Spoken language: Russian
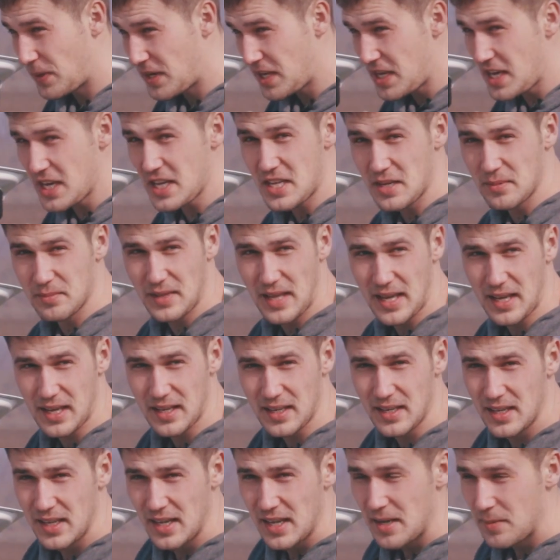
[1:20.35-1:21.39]
Мы
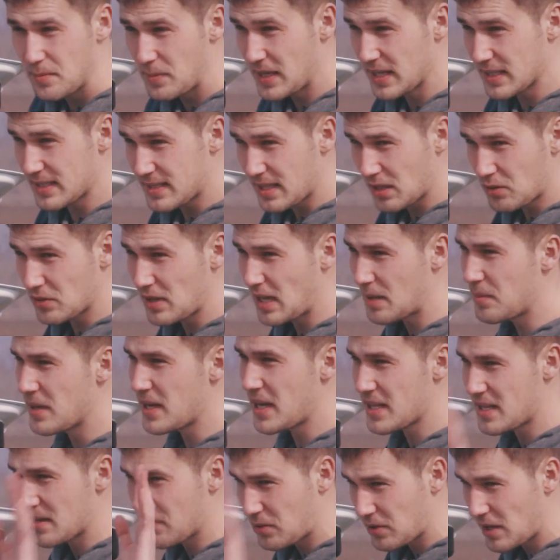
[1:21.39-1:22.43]
приедем на
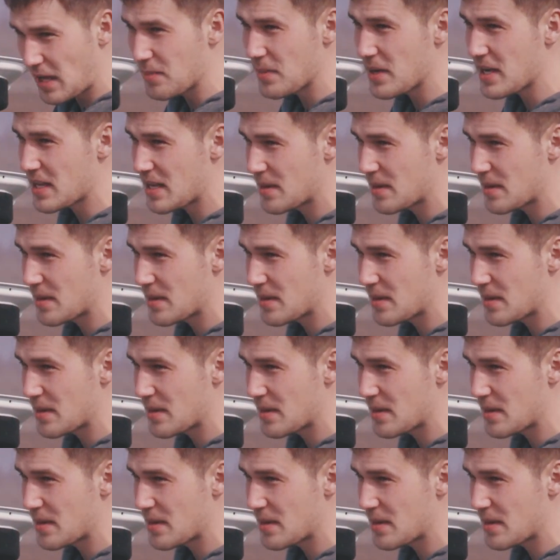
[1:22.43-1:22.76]
место, куда мы